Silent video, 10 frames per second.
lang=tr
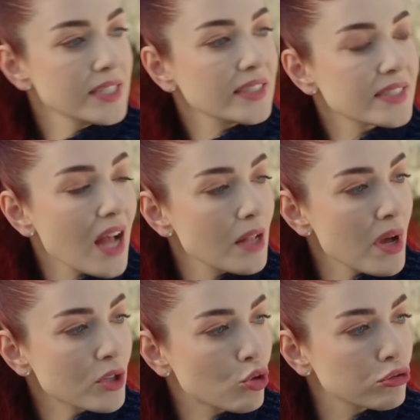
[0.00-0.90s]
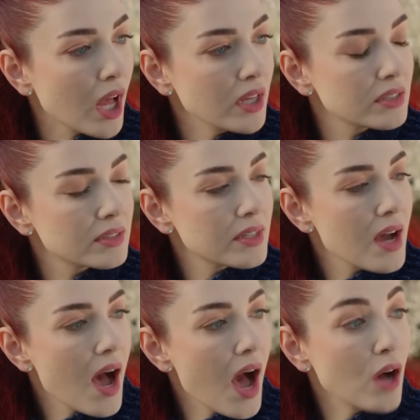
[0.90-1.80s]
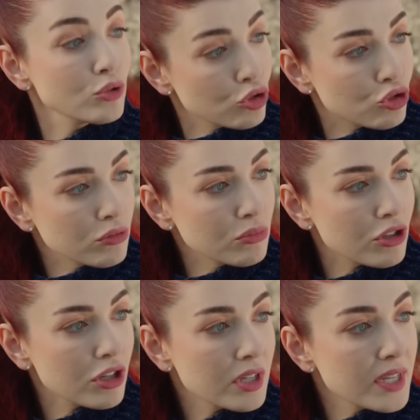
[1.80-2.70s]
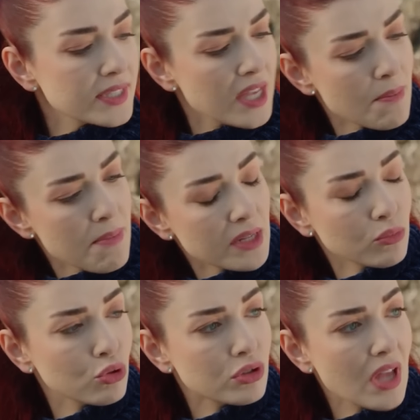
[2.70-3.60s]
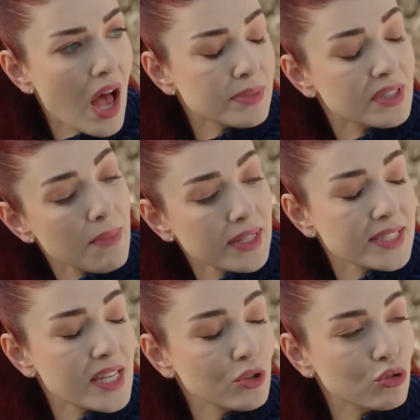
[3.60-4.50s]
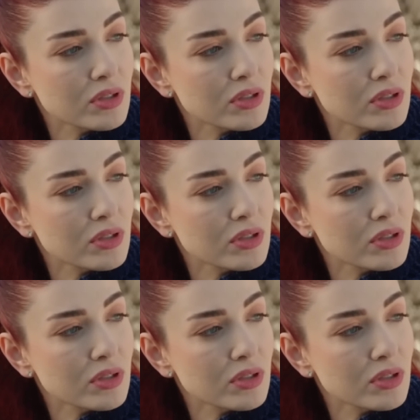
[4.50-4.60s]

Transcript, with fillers: yalnız kalmak yok ula. Aha unuttun mu? Sen benim tutsağımsın, ben de senin